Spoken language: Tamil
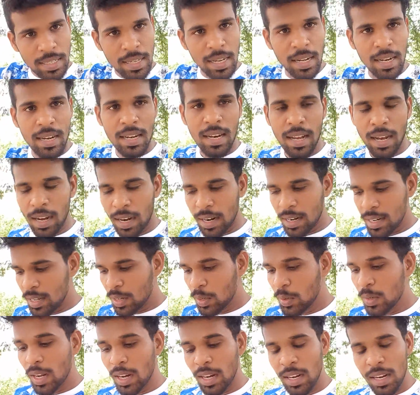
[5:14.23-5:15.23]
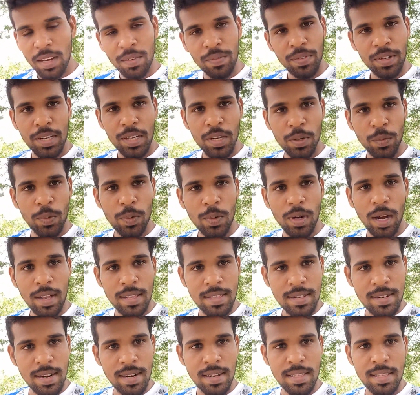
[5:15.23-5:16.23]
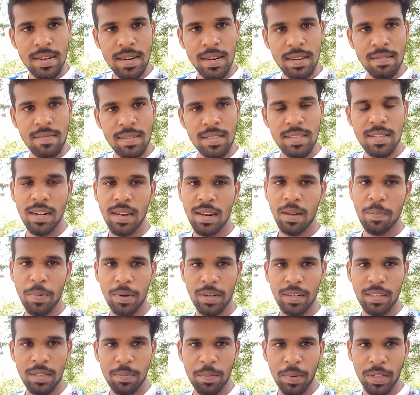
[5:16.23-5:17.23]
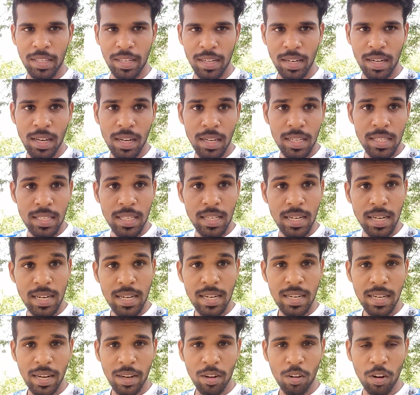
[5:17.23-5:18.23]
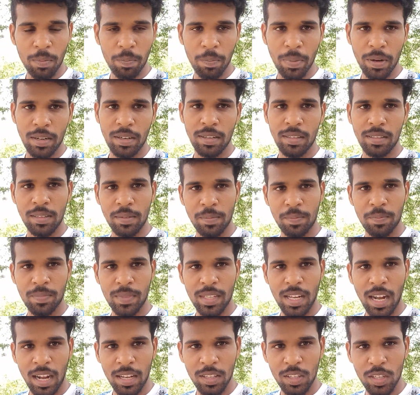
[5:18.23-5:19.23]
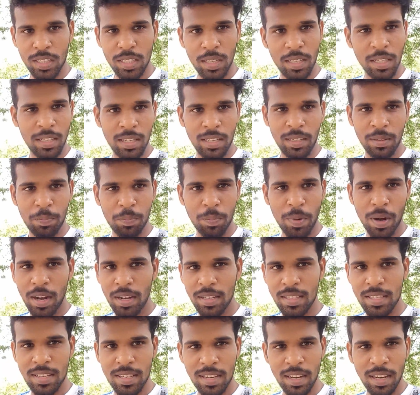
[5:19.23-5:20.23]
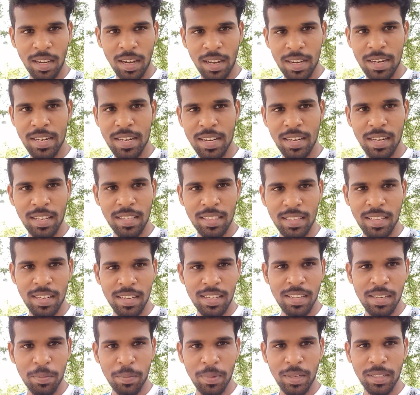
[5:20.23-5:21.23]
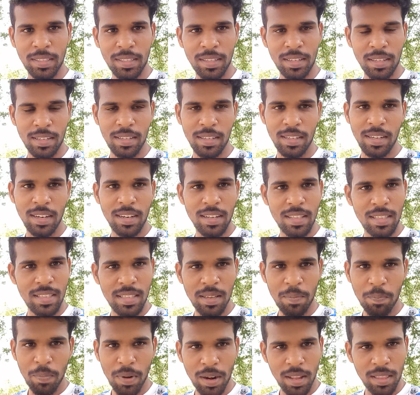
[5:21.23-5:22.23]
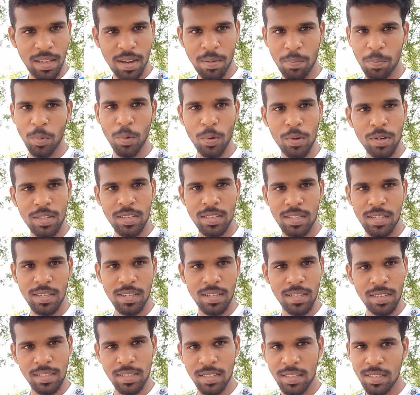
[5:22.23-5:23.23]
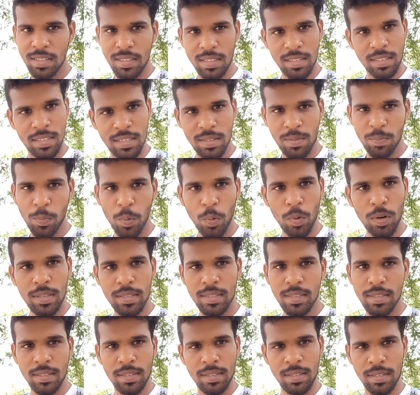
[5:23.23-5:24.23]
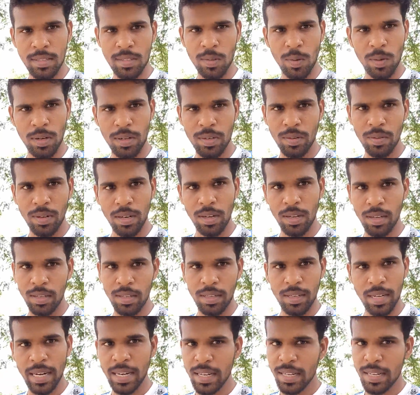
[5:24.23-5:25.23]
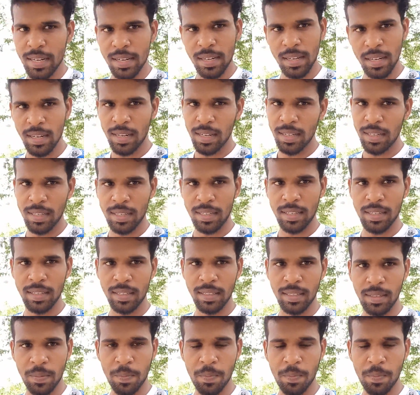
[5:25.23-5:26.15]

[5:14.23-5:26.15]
எல்லா ஆடியோ எல்லா வீடியோவும் அதனால தான் நாங்கள் வந்து என்ன பண்ணுறதுன்னு பார்த்தீங்கன்னா ஸ்க்ரீன் ரெக்கார்ட் பண்ணுறது அது அந்த பாதி ஐடியெல்லாம் தெரிகிற மாதிரி ஏன்னா இந்த பிள்ளை தான் போட்டுச்சுன்றது போலீஸ்க்கு சொல்லணும்ல எடிட்டிங் இல்லைன்ட்டு